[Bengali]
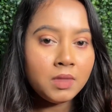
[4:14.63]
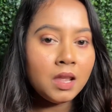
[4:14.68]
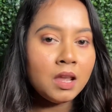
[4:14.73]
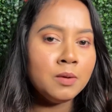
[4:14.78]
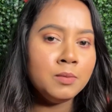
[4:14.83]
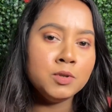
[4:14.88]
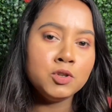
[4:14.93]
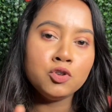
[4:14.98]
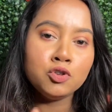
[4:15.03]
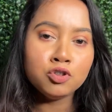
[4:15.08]

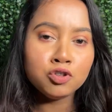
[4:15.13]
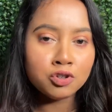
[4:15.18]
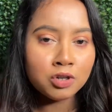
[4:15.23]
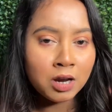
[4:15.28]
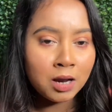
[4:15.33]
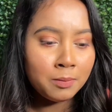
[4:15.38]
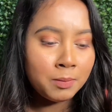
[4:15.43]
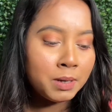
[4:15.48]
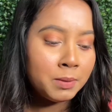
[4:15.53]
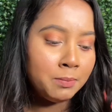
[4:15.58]
আমি ছোটো ছোটো
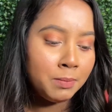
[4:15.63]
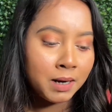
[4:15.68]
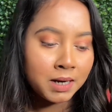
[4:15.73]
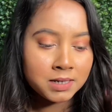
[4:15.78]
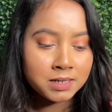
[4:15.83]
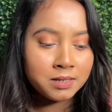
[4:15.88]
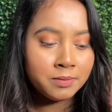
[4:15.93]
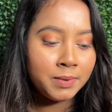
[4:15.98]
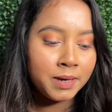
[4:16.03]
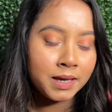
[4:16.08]
আমার
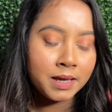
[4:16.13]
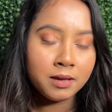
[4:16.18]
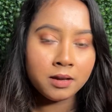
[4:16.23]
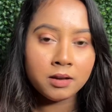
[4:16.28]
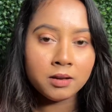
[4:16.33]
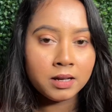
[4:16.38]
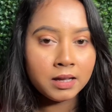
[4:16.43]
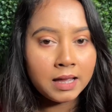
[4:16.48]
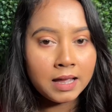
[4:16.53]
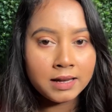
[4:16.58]
পার্স ব্যাগে
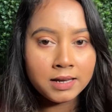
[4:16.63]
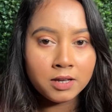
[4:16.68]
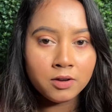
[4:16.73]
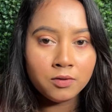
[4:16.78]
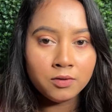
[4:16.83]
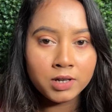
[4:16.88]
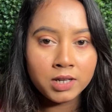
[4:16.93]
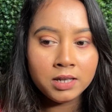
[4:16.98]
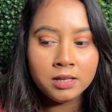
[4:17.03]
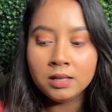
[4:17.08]
ক্যারি
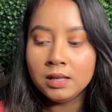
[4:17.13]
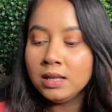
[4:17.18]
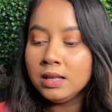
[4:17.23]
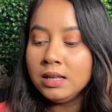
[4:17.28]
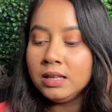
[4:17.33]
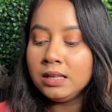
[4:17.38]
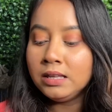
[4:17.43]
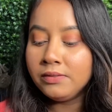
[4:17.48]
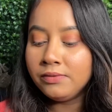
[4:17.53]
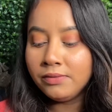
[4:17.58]
করি
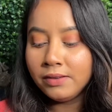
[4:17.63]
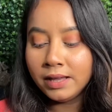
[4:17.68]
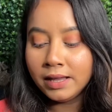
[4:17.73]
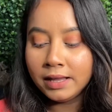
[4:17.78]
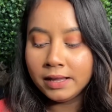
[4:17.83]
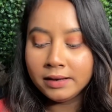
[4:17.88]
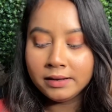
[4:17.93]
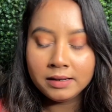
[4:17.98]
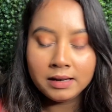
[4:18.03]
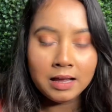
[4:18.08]

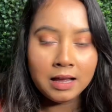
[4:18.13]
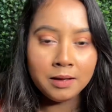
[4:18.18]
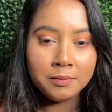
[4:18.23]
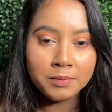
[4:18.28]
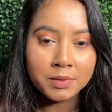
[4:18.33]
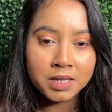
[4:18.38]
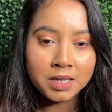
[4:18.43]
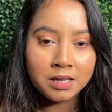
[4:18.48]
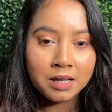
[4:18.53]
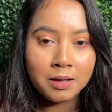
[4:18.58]
ইভেন
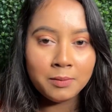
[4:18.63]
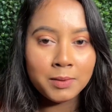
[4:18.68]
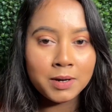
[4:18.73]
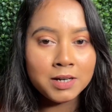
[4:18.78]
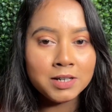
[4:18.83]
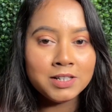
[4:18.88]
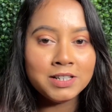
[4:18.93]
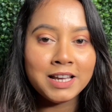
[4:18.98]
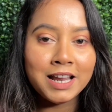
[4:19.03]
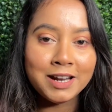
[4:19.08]
আমি আমার
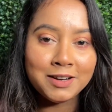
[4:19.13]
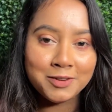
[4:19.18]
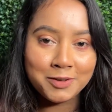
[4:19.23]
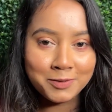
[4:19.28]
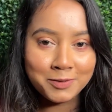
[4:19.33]
শ্যাডো